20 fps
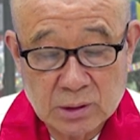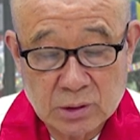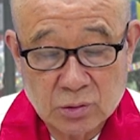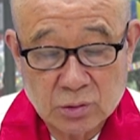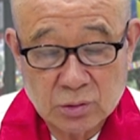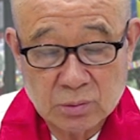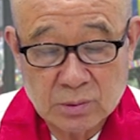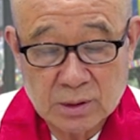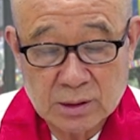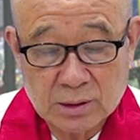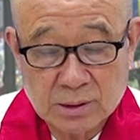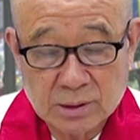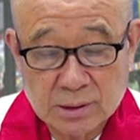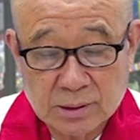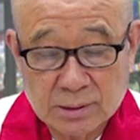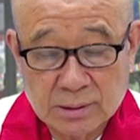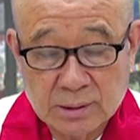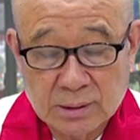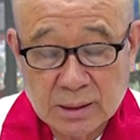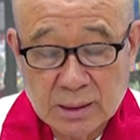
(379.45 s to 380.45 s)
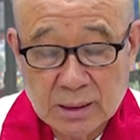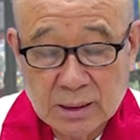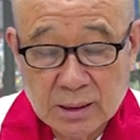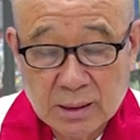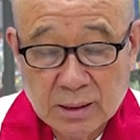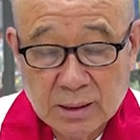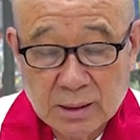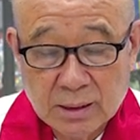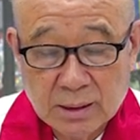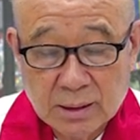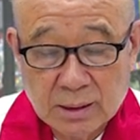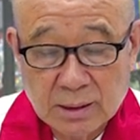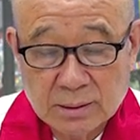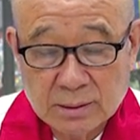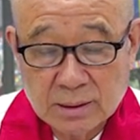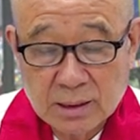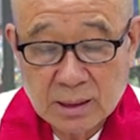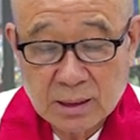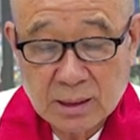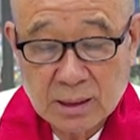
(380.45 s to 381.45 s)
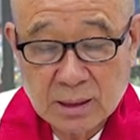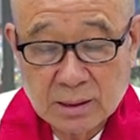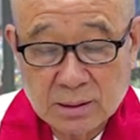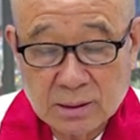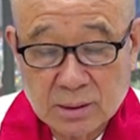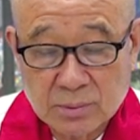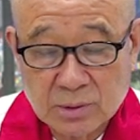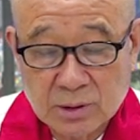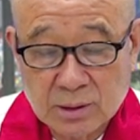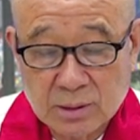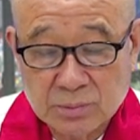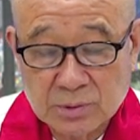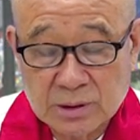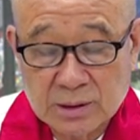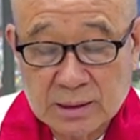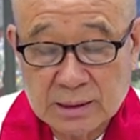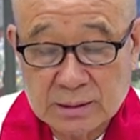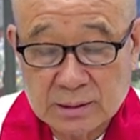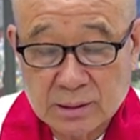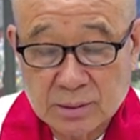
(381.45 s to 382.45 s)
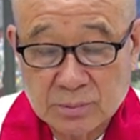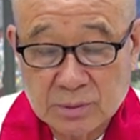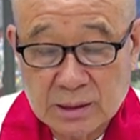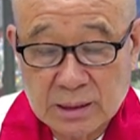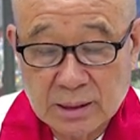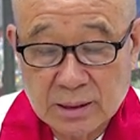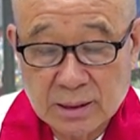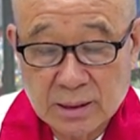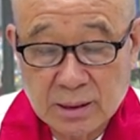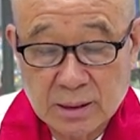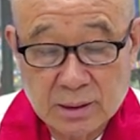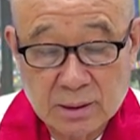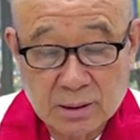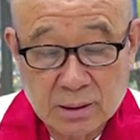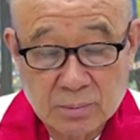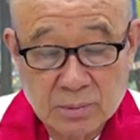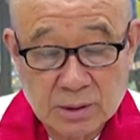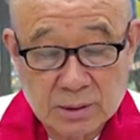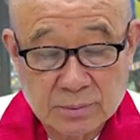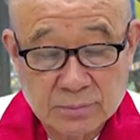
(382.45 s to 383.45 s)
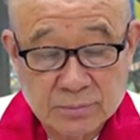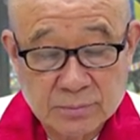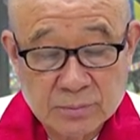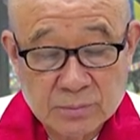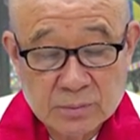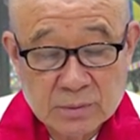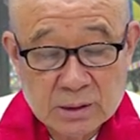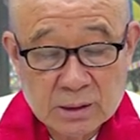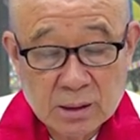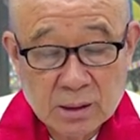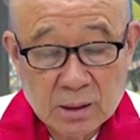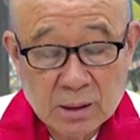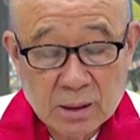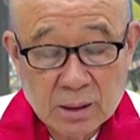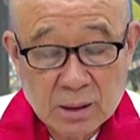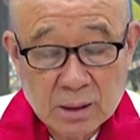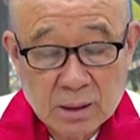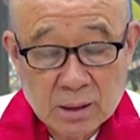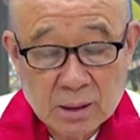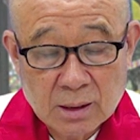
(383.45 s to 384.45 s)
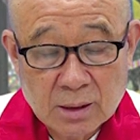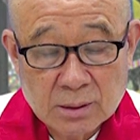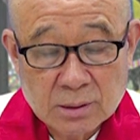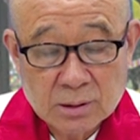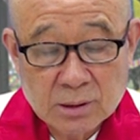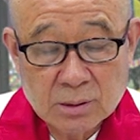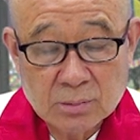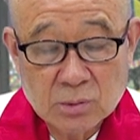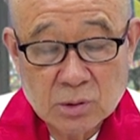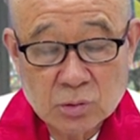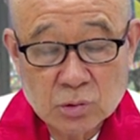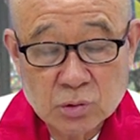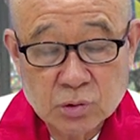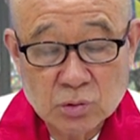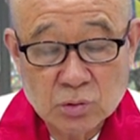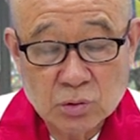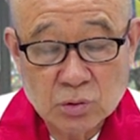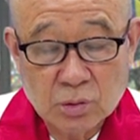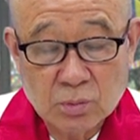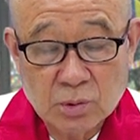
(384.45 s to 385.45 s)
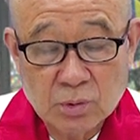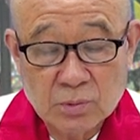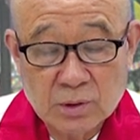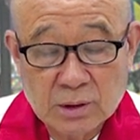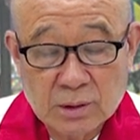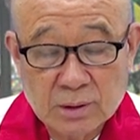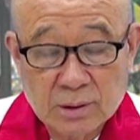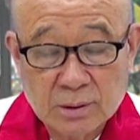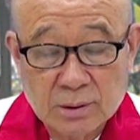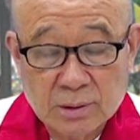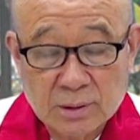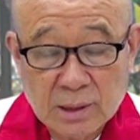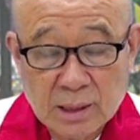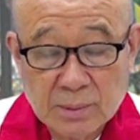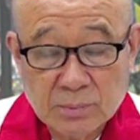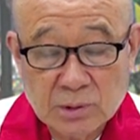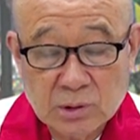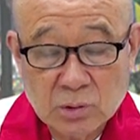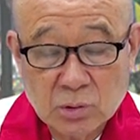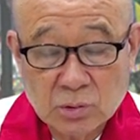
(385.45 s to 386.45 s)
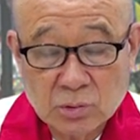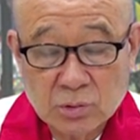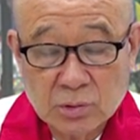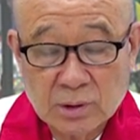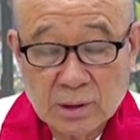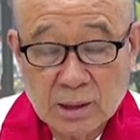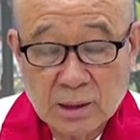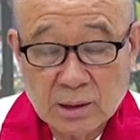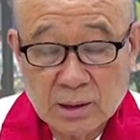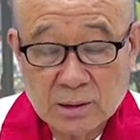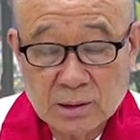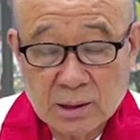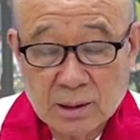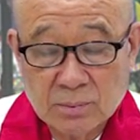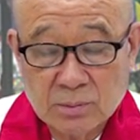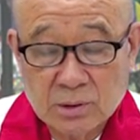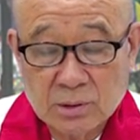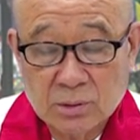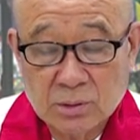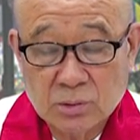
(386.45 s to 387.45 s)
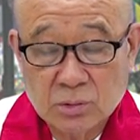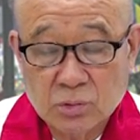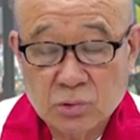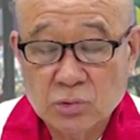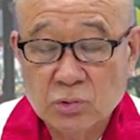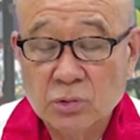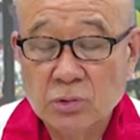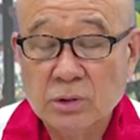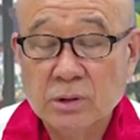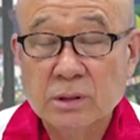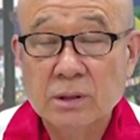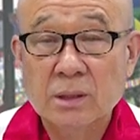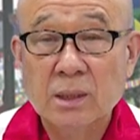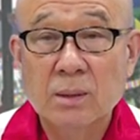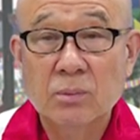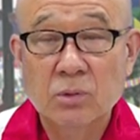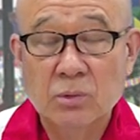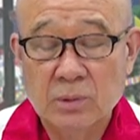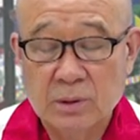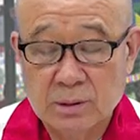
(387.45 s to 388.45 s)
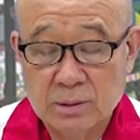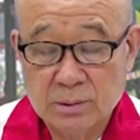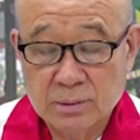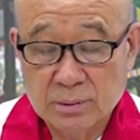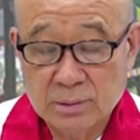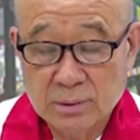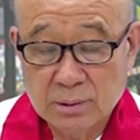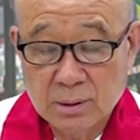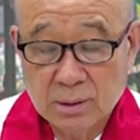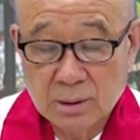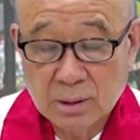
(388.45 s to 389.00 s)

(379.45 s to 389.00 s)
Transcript: 인종면에서는 어, 상이한 점이 없지는 않습니다. 예를 들면 지금 뭐 중국을 보면은 다민족들이 함께 살면서 중국어를 쓰다 보면은